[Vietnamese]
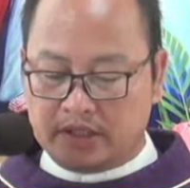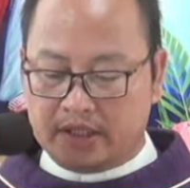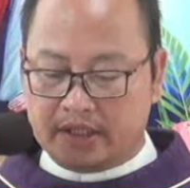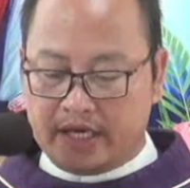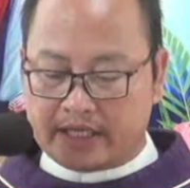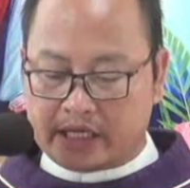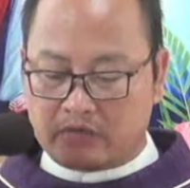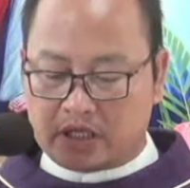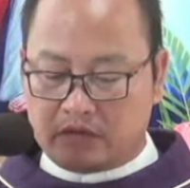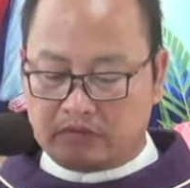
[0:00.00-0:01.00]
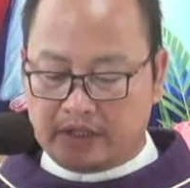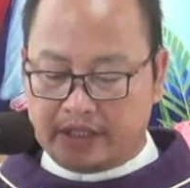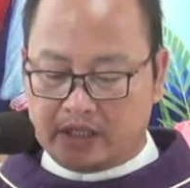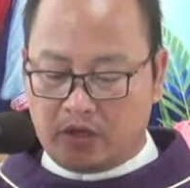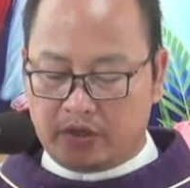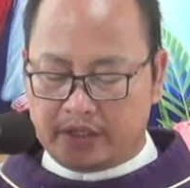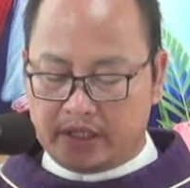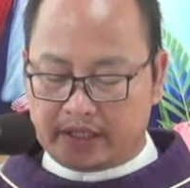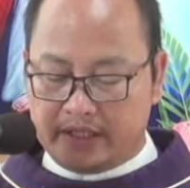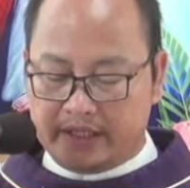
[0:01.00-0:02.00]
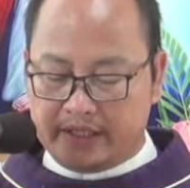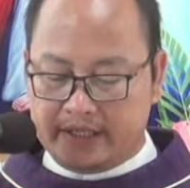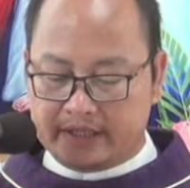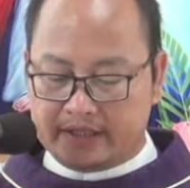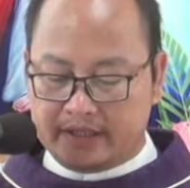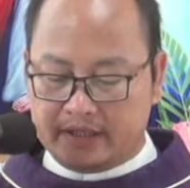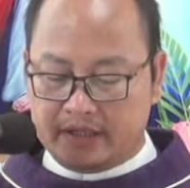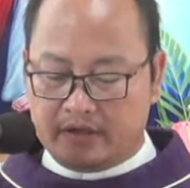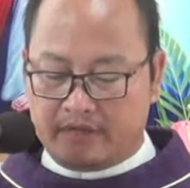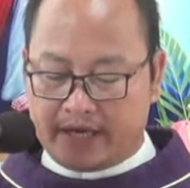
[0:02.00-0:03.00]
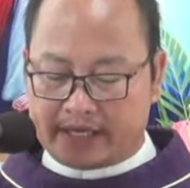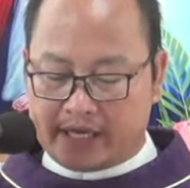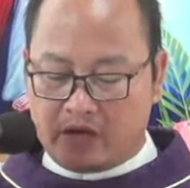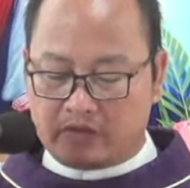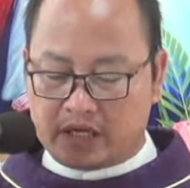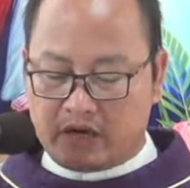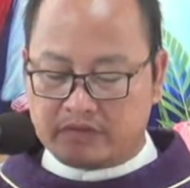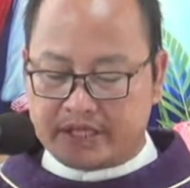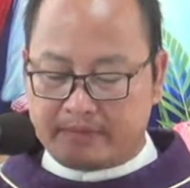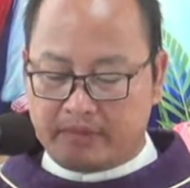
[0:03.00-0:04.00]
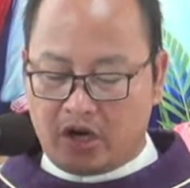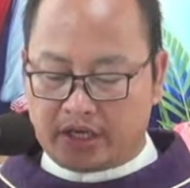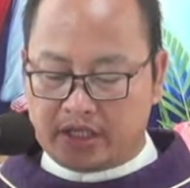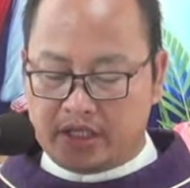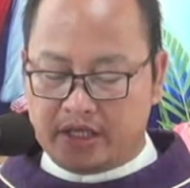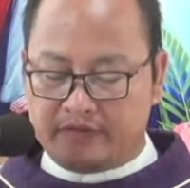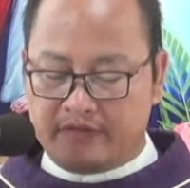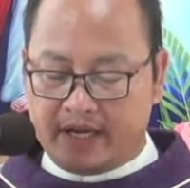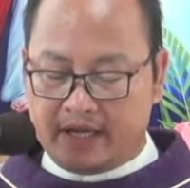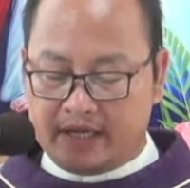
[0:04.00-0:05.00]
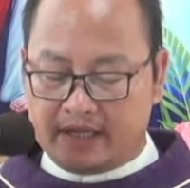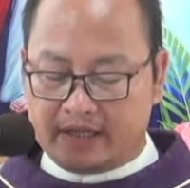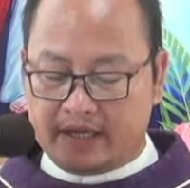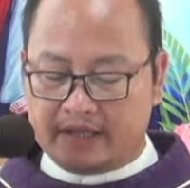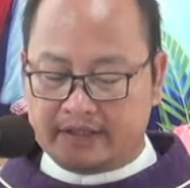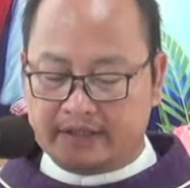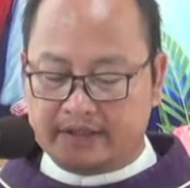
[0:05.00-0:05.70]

nên các ông không lĩnh hội được ý nghĩa và các ông không dám hỏi người về lời ấy.